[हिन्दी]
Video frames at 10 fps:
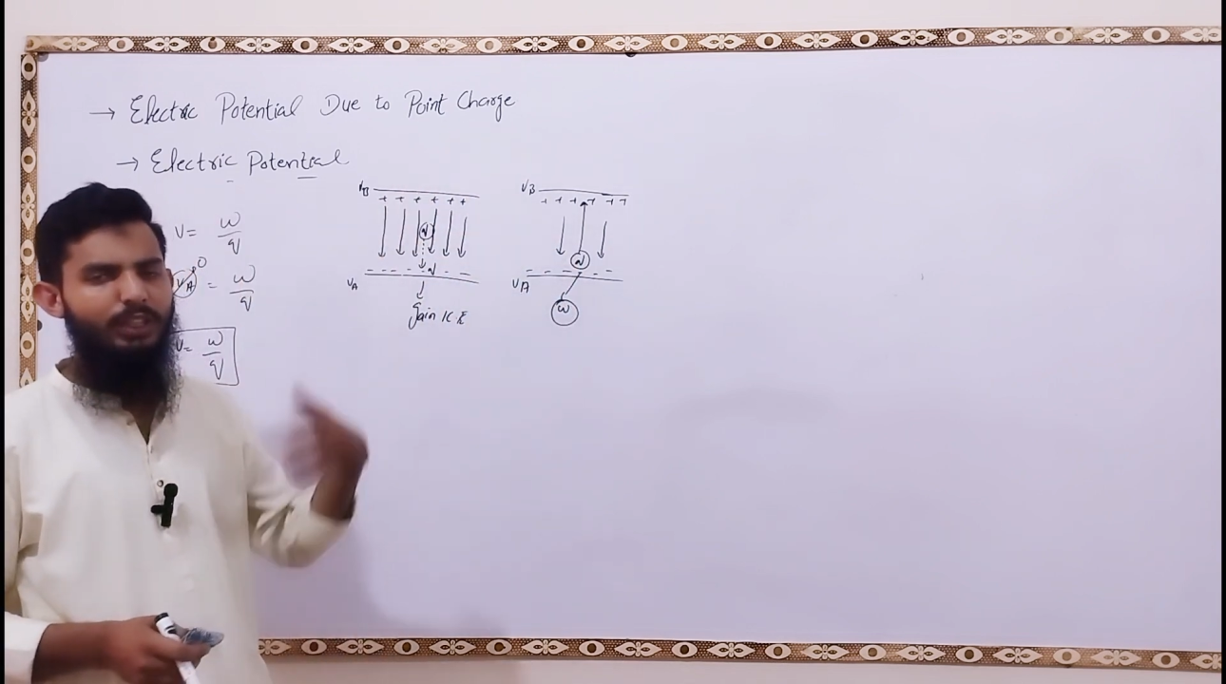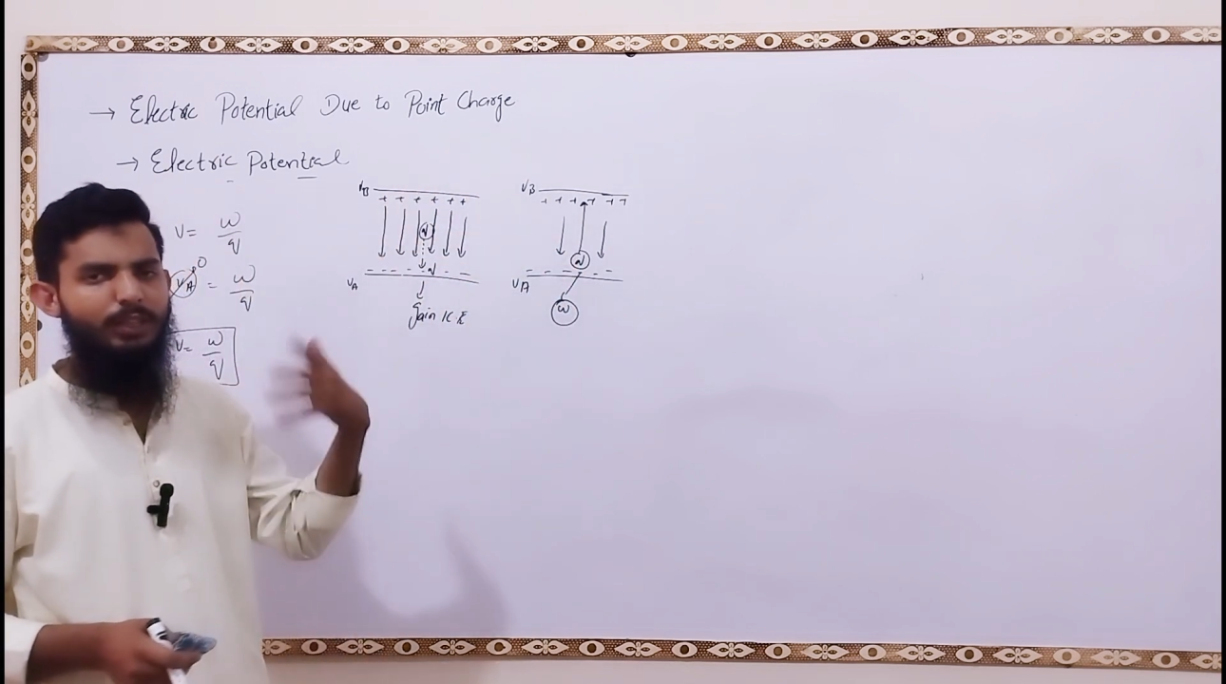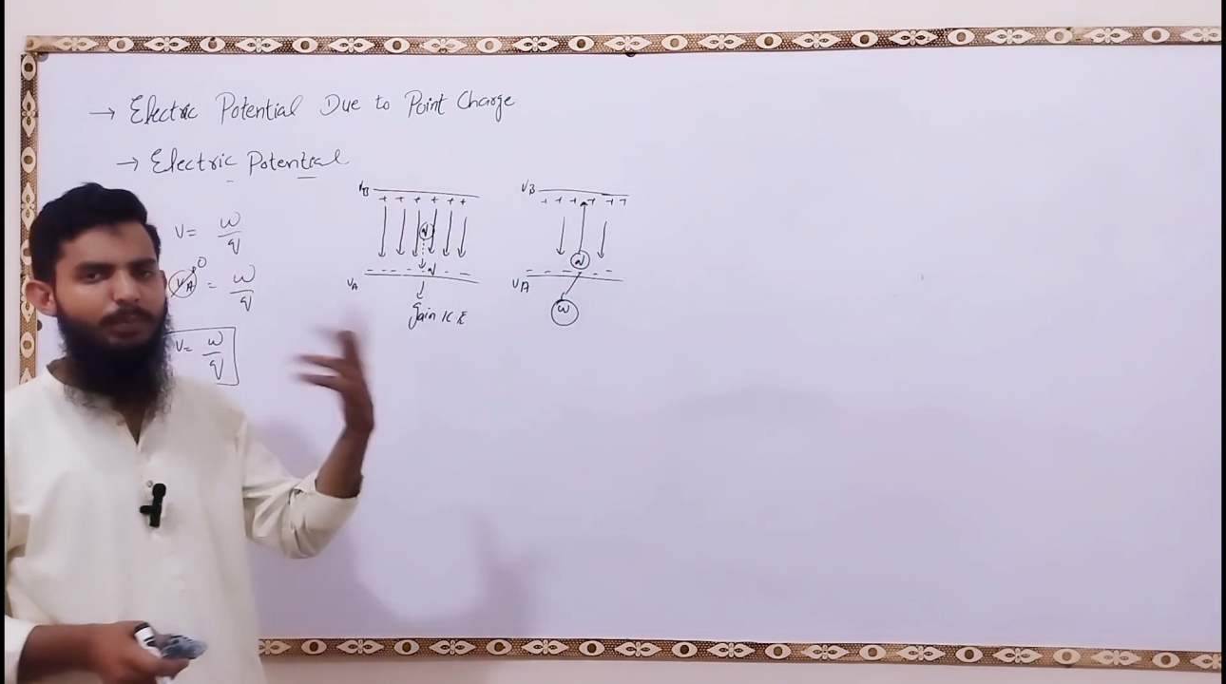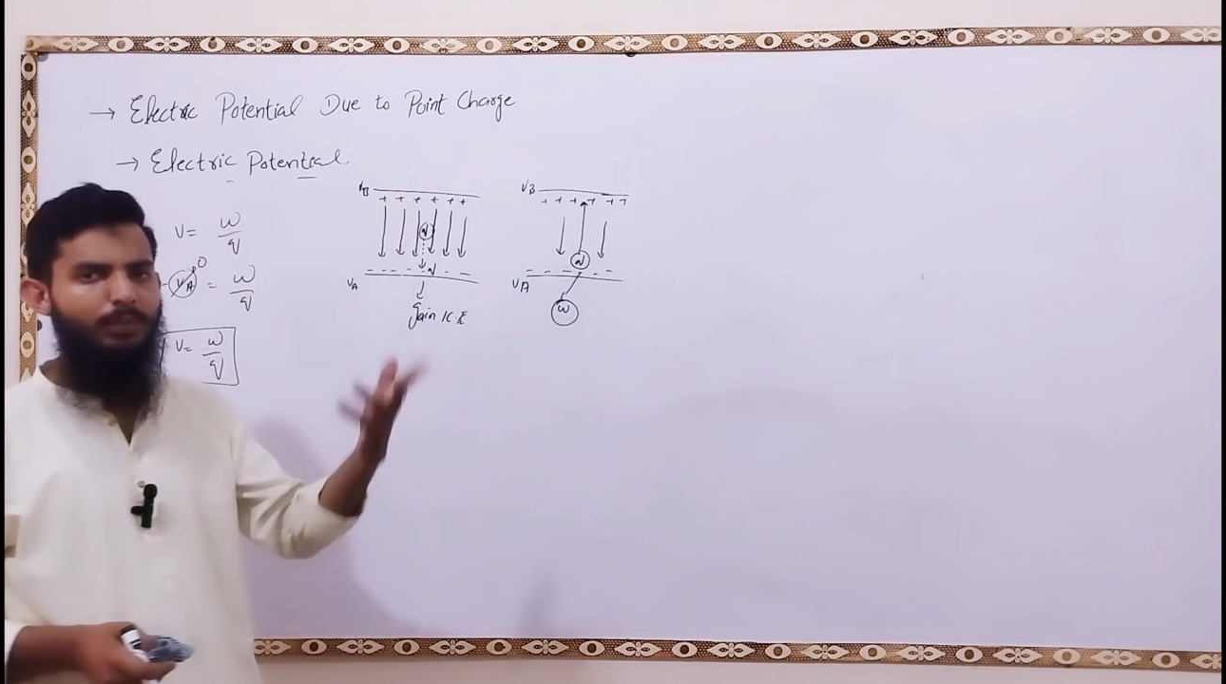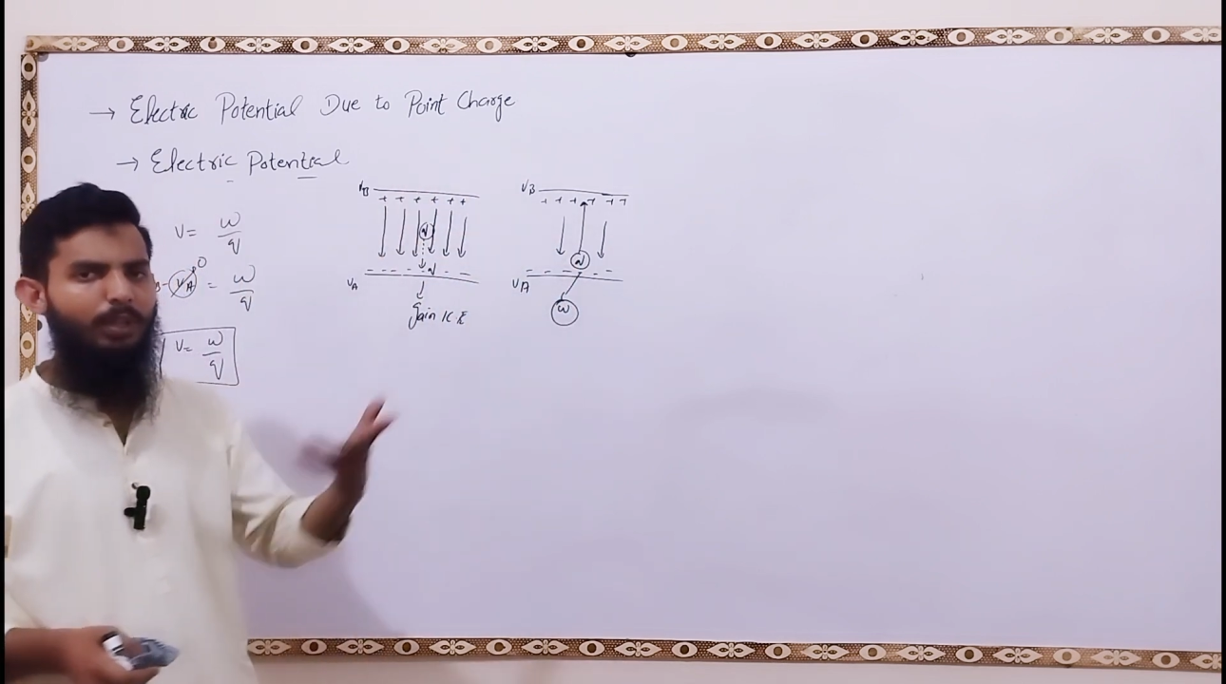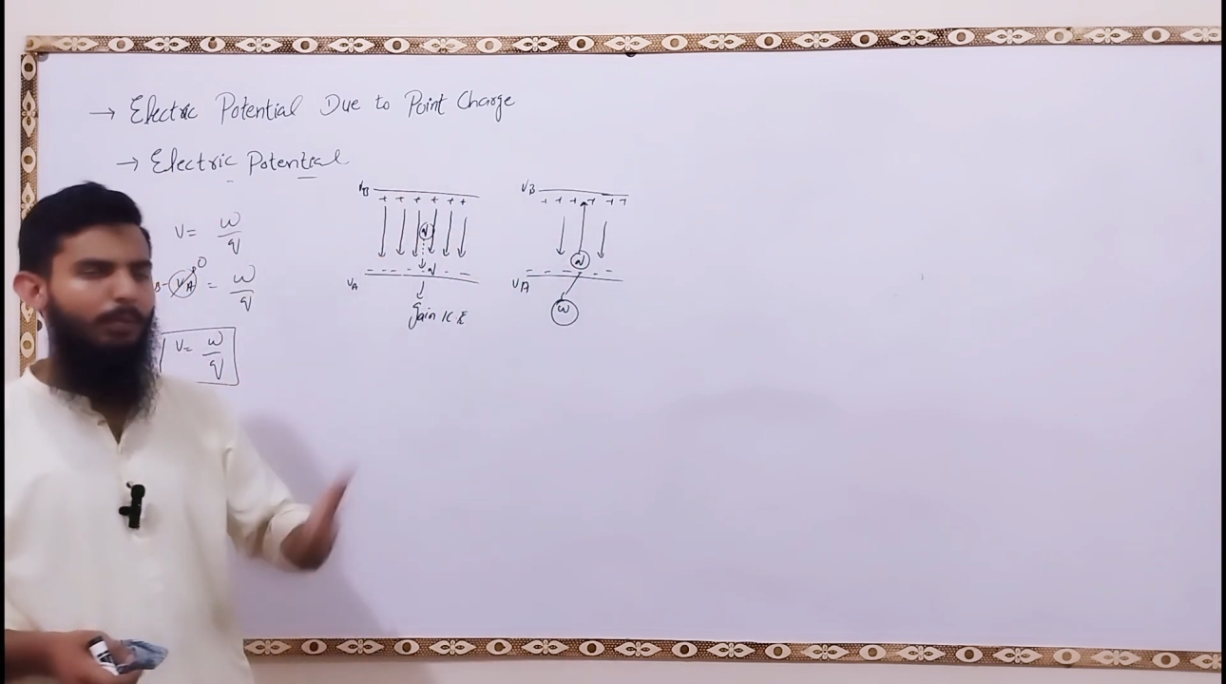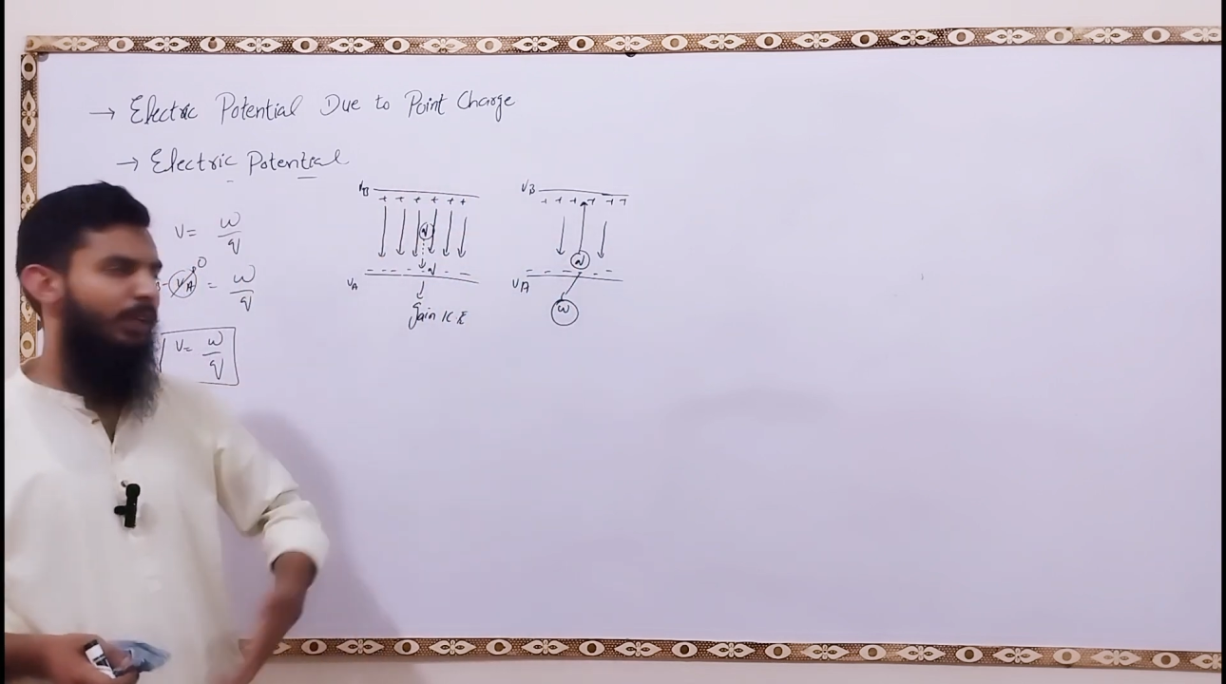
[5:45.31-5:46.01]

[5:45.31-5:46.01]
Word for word: कि जब हाँ,